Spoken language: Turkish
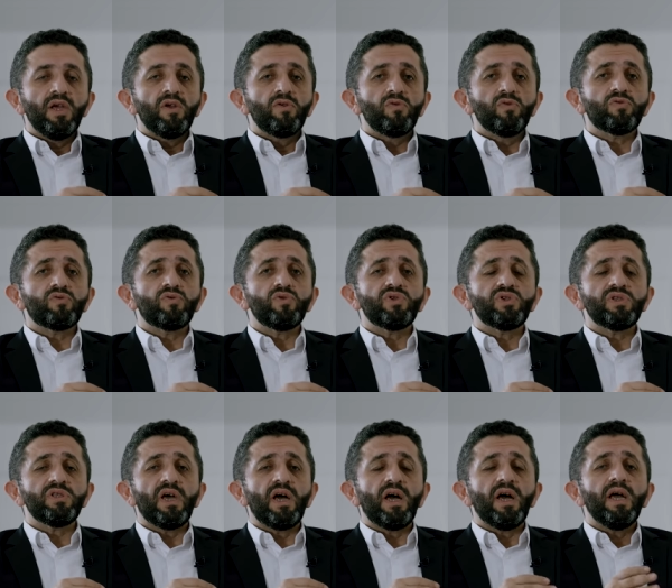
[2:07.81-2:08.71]
yurt
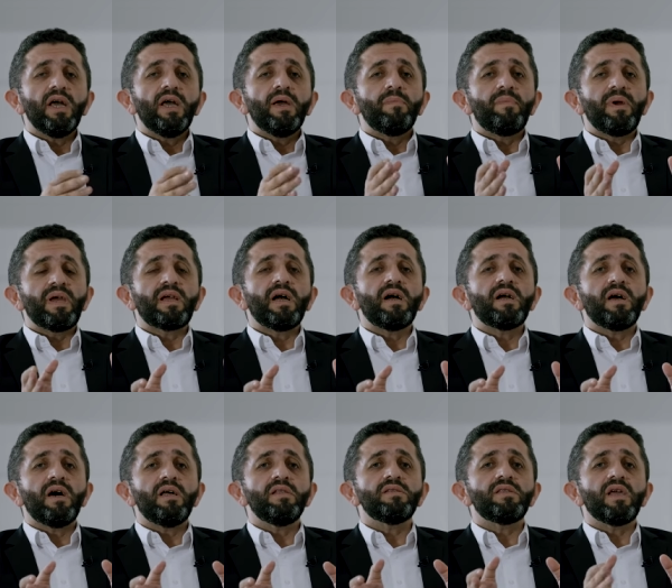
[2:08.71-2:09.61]
dışına
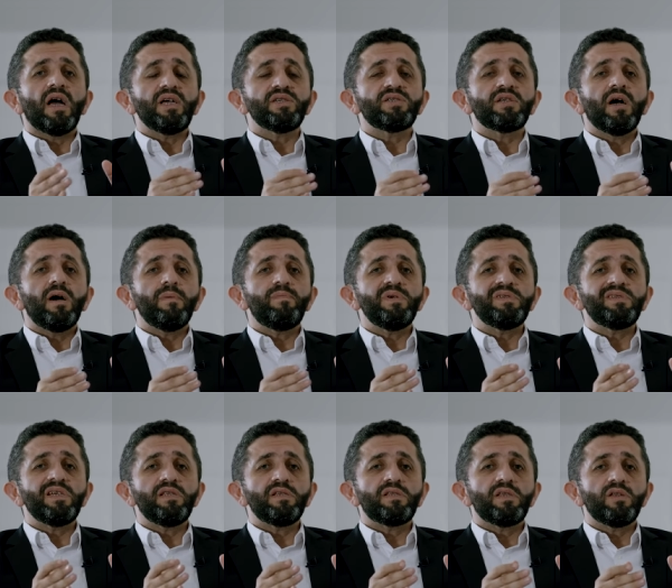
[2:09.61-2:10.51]
PKK'lı
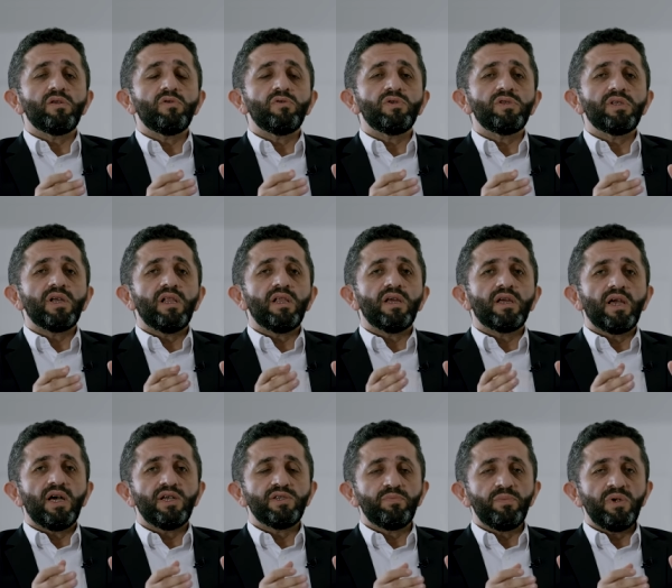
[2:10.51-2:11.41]
DHKPC'li teröristlerle
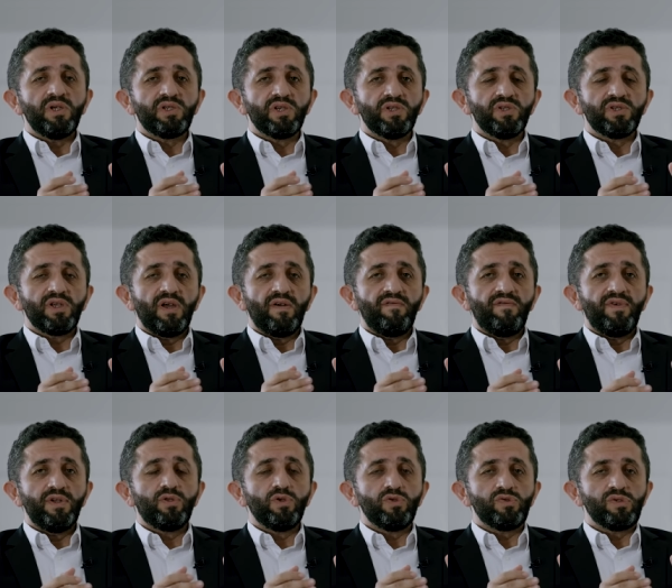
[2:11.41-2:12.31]
kaçmaya çalışan
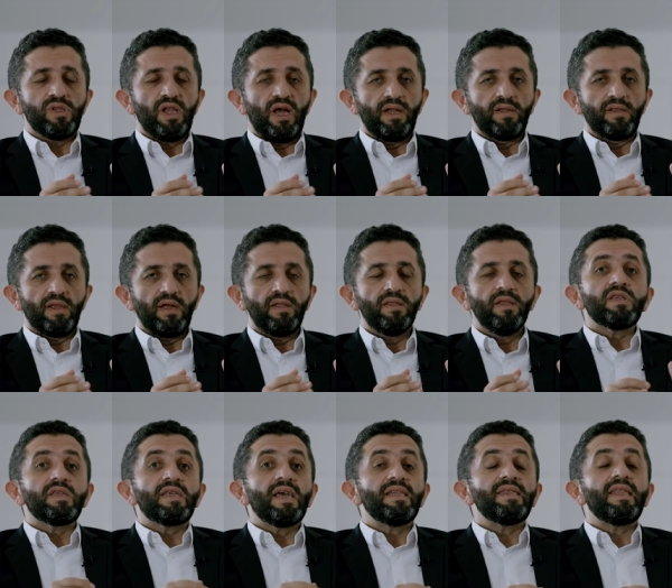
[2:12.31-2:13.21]
FETÖ'cülerden
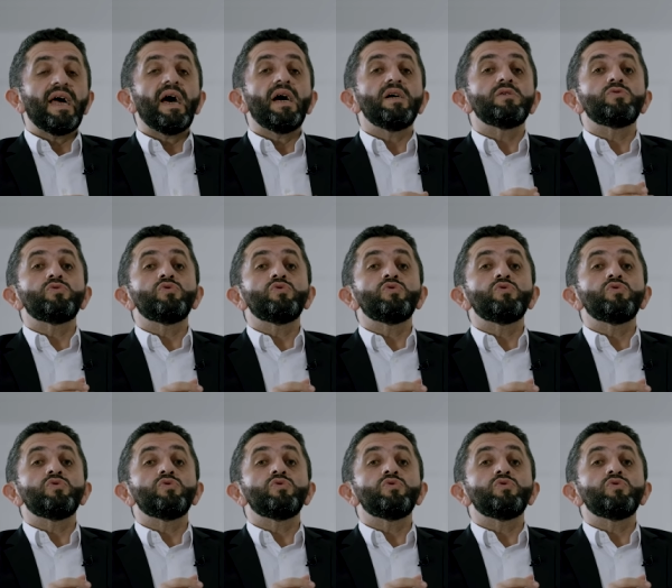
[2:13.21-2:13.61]
ya da